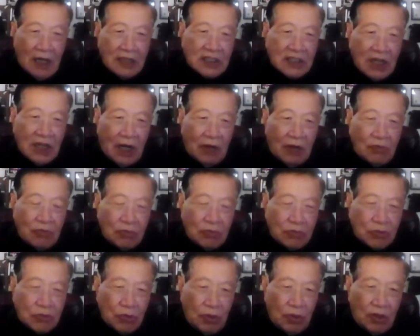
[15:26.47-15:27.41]
他假
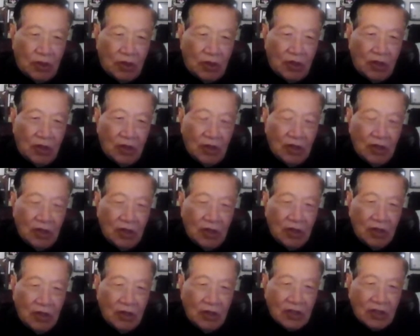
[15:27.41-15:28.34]
如说
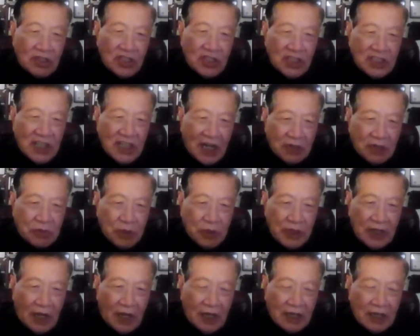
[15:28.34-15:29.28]
警察
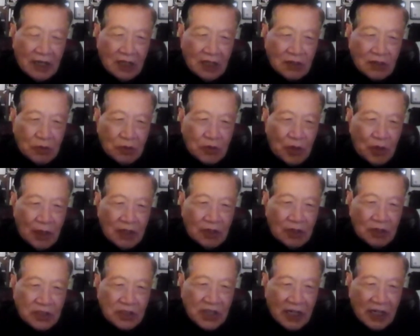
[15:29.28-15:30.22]
追他，他从窗
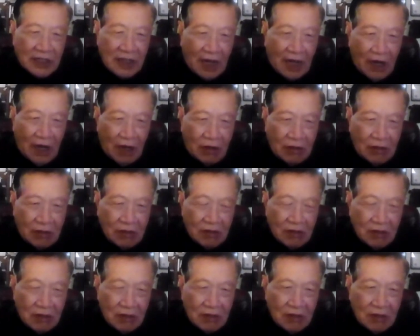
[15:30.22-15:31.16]
口想
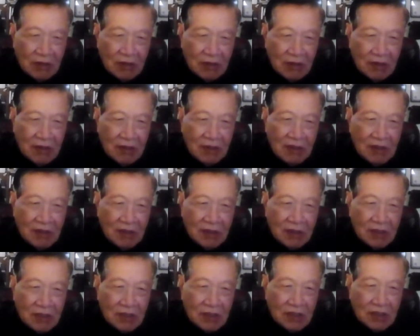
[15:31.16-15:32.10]
逃，
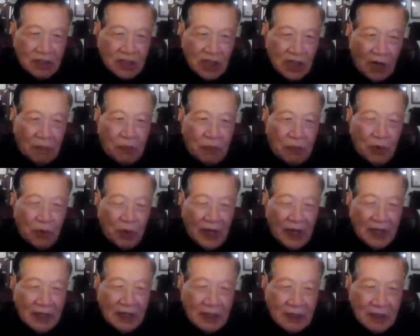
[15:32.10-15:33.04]
脚不
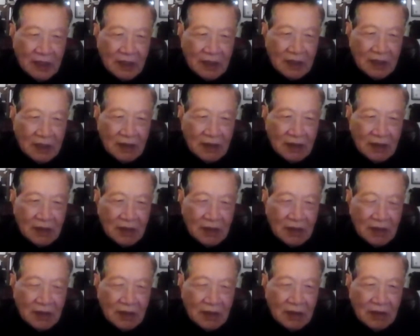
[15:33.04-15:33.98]
稳，
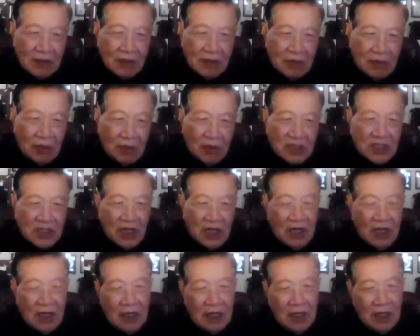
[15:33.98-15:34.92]
或
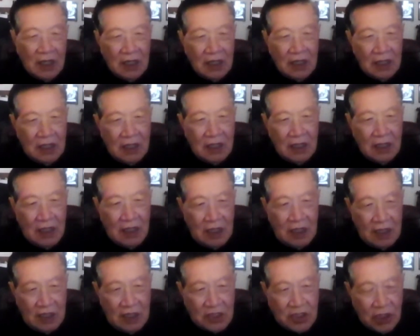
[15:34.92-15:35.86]
者
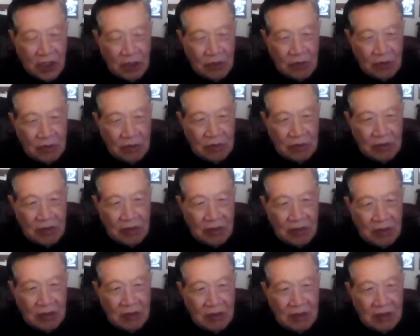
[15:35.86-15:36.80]
喝了酒，
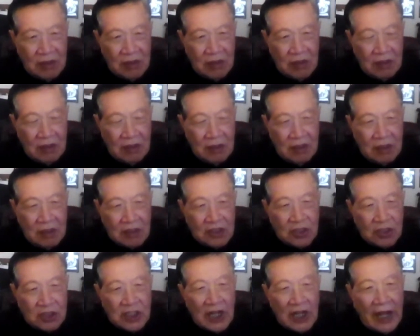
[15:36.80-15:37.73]

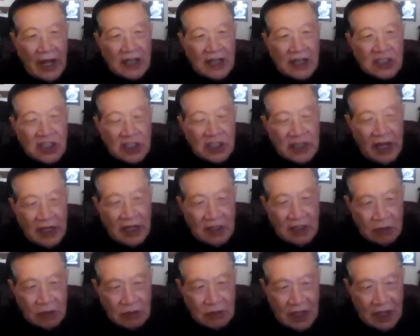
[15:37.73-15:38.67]
就是
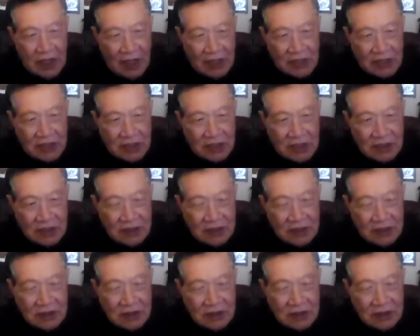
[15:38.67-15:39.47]
accidental death。